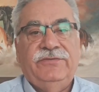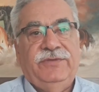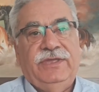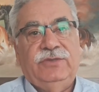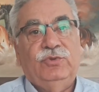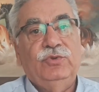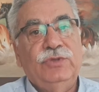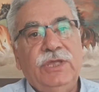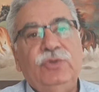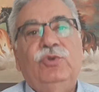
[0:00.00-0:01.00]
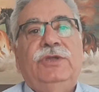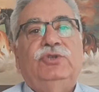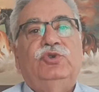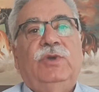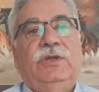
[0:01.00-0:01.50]
ve günden güne
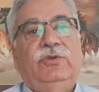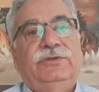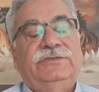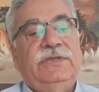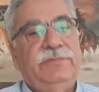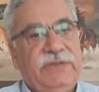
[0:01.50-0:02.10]
çoğalıyorsa